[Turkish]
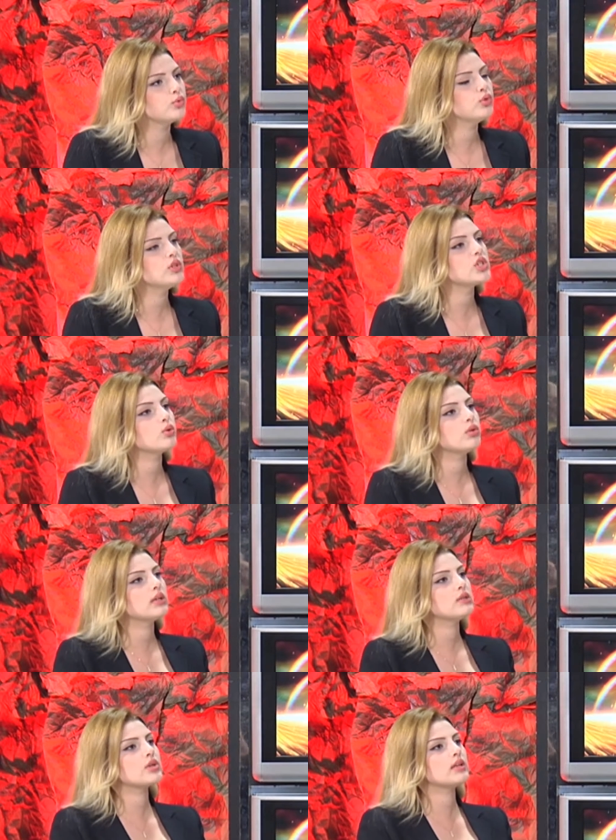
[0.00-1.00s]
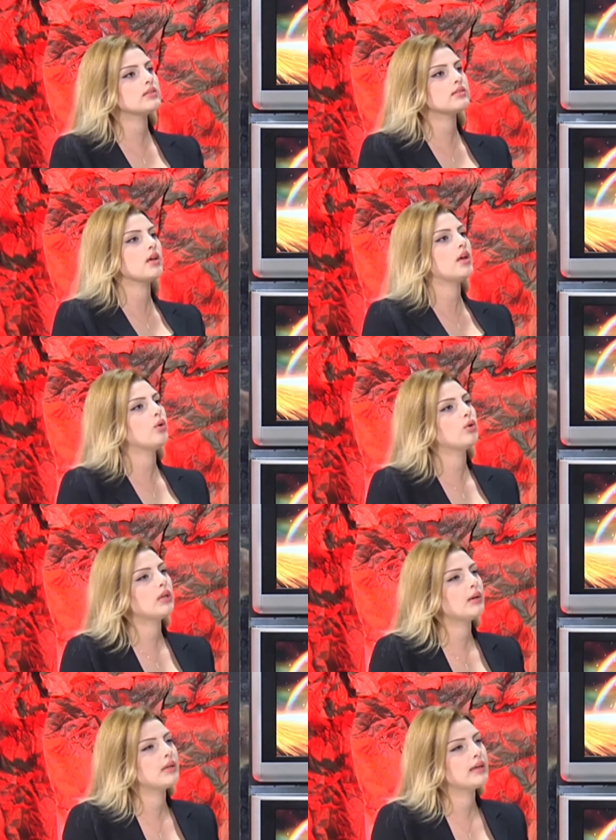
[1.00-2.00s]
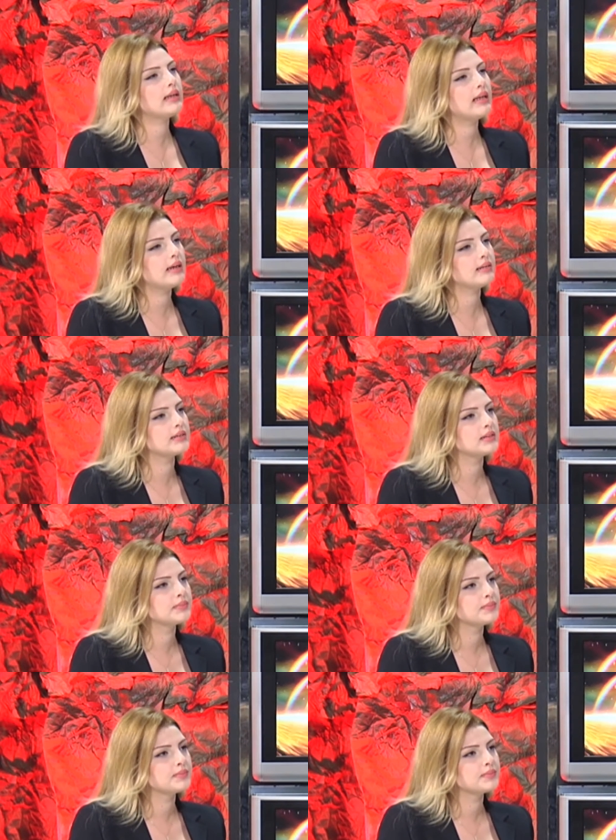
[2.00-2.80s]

Bunun için önereceğiniz yöntemler nelerdir?